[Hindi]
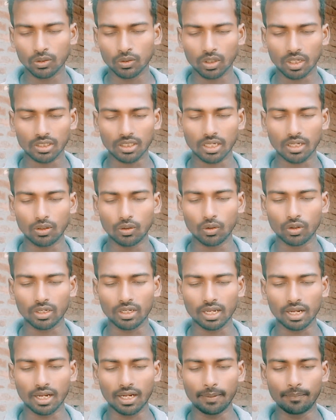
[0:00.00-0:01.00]
थोड़ा सा अनलॉक
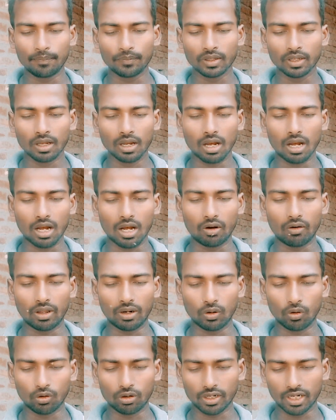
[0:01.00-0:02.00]
किया है
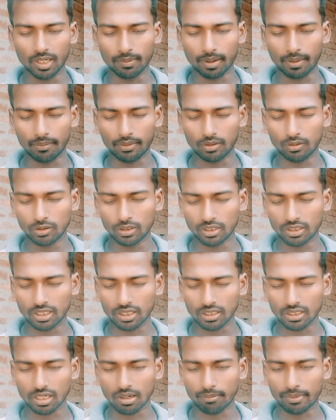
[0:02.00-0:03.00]
और अनलॉक करने के बाद जैसे
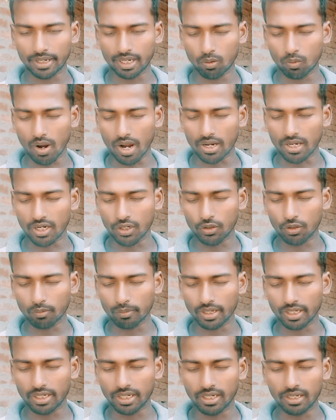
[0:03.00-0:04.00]
जैसे मैंने वाई टी टू
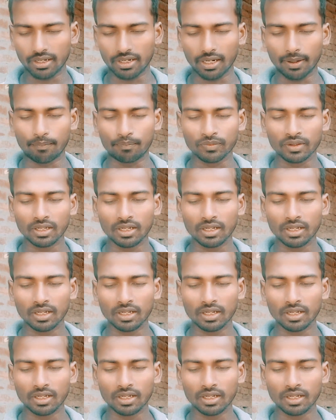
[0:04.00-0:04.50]
मैंने क्लिक किया